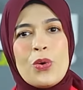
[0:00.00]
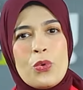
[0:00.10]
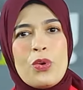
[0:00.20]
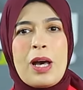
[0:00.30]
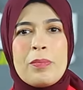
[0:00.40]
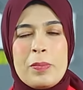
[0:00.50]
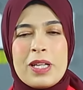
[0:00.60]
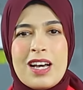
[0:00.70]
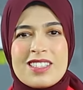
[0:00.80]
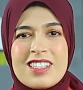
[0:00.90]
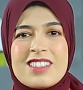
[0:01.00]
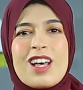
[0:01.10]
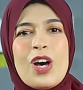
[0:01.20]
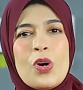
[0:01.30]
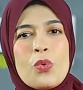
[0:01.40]
واعمل منها
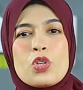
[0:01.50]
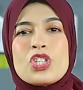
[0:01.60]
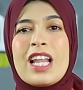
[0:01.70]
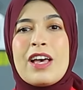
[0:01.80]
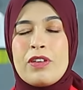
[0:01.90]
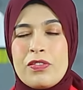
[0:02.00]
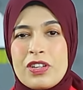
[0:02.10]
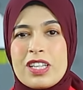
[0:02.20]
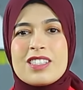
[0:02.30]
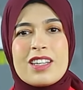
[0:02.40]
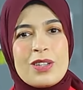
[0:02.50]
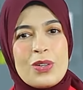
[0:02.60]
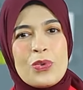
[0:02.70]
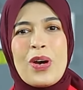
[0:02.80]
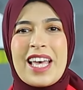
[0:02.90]
صلصة وشيلها في الفريزر
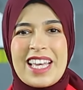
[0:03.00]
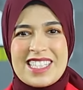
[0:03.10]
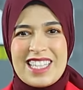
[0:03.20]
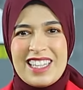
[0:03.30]
وهكذا